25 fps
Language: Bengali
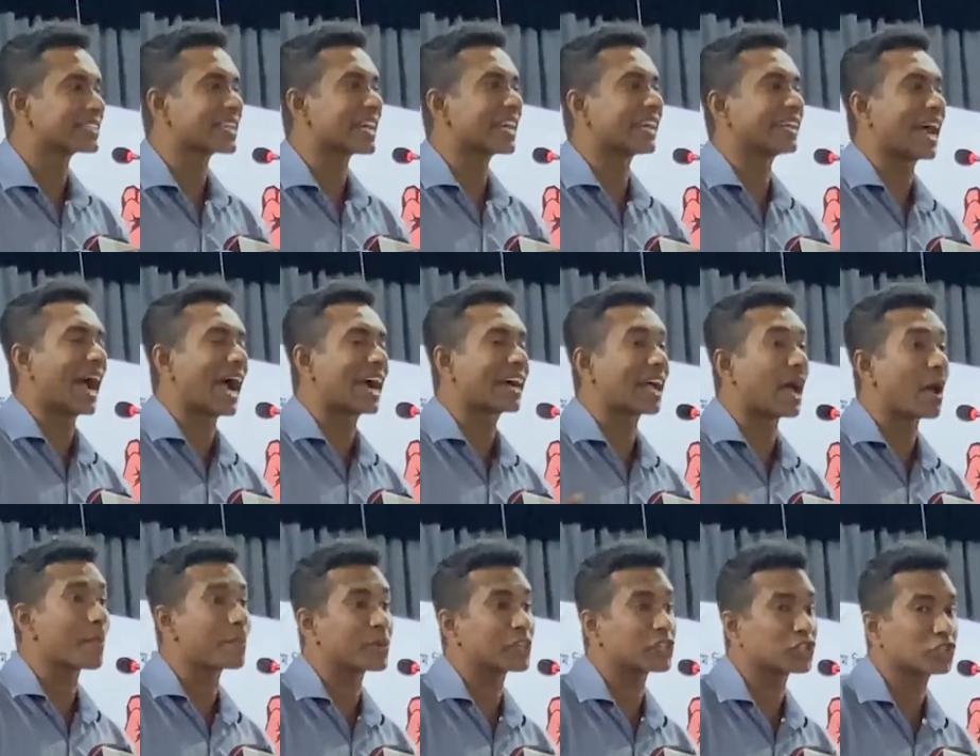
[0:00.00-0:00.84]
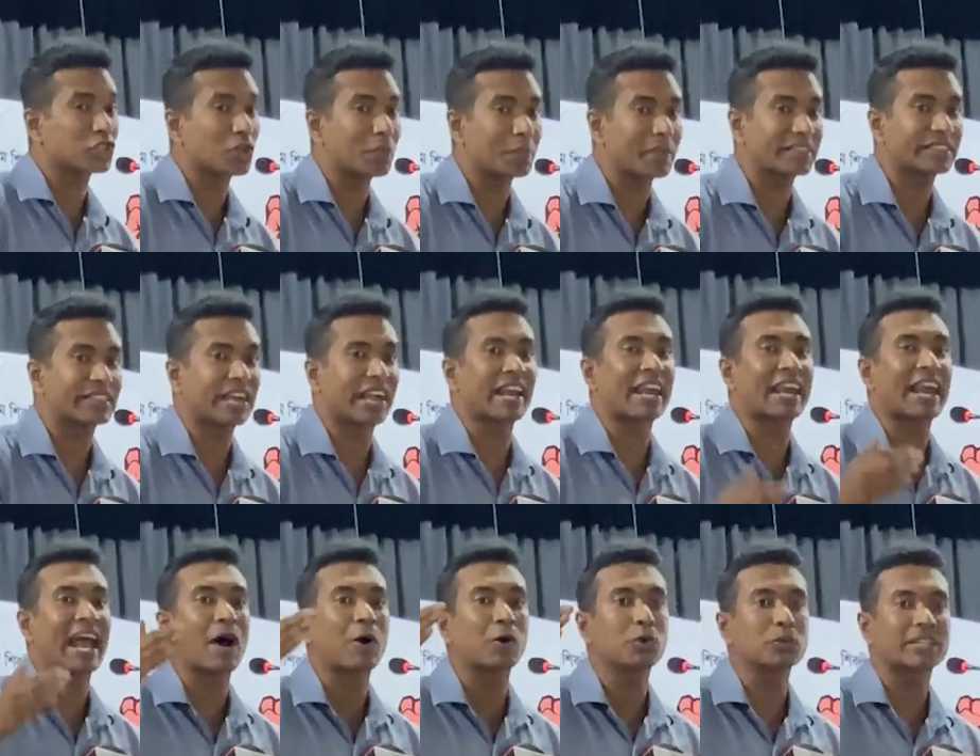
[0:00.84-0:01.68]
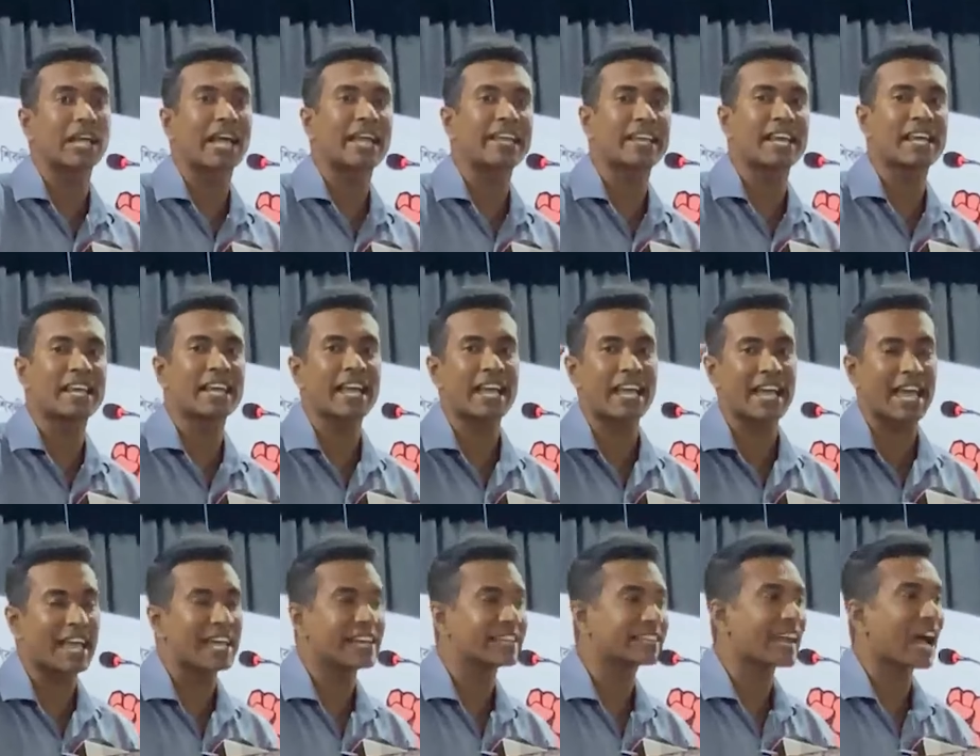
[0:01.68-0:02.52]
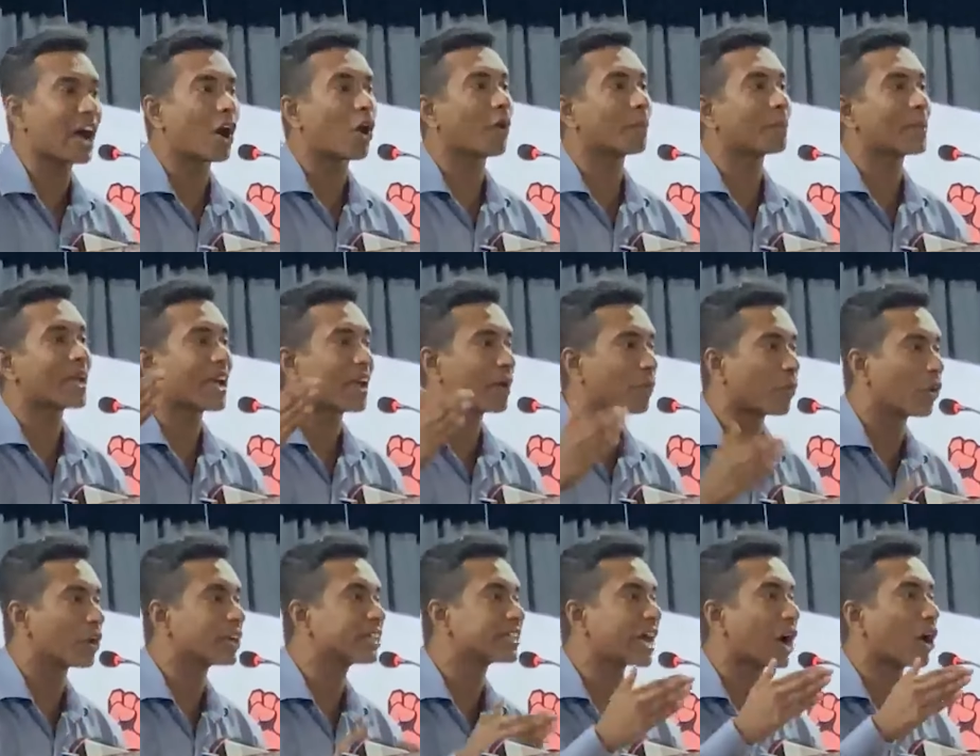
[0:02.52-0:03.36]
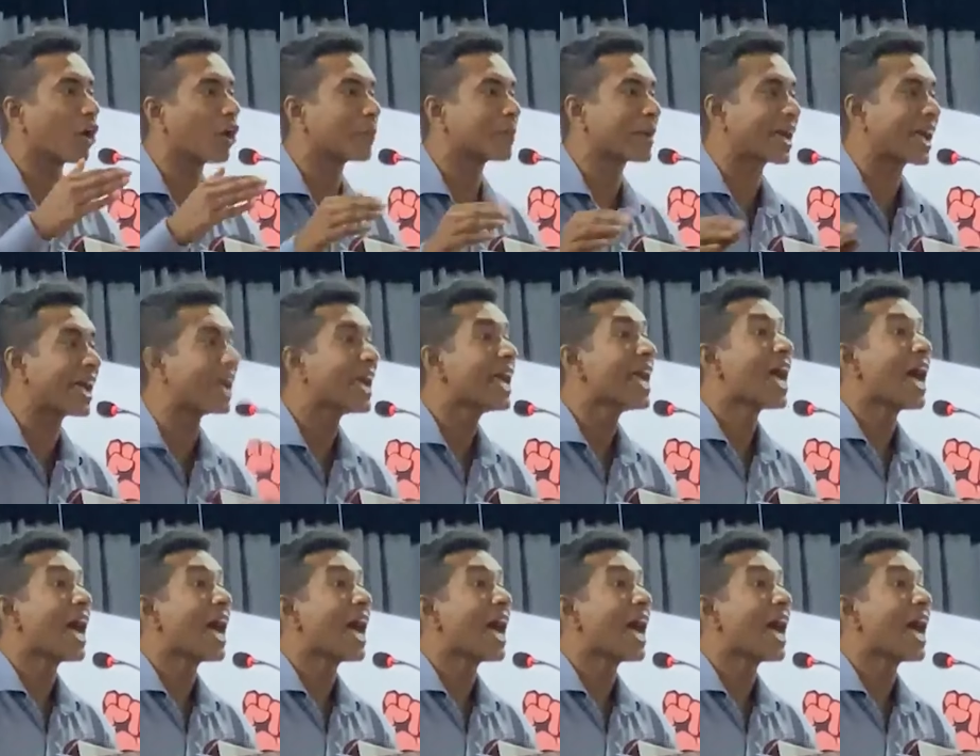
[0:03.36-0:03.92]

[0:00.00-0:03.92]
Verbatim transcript: হয়েছে ঢাকা বিশ্ববিদ্যালয়ের আওতায় গেলে এইটা হবে ওইটা হবে